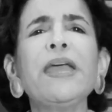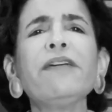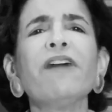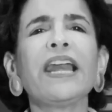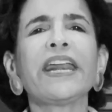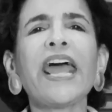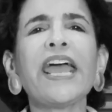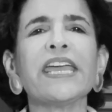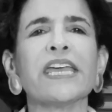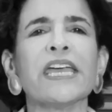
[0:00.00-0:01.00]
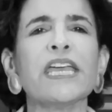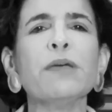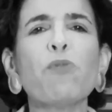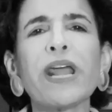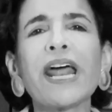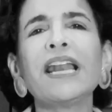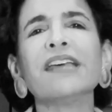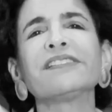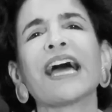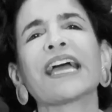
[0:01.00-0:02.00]
¡viva el rey! Y mueran el
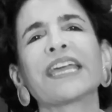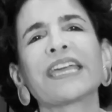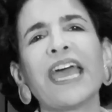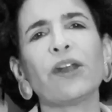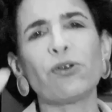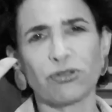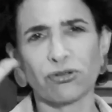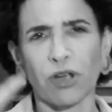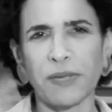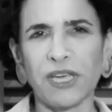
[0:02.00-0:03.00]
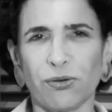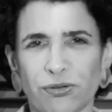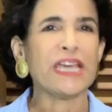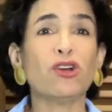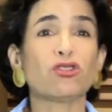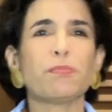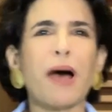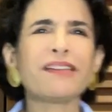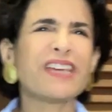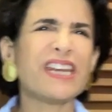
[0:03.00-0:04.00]
estanquero y sus amigos. Y los
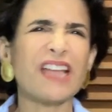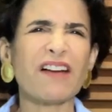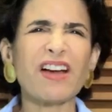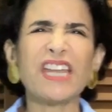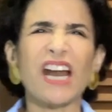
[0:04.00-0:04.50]
más gritaban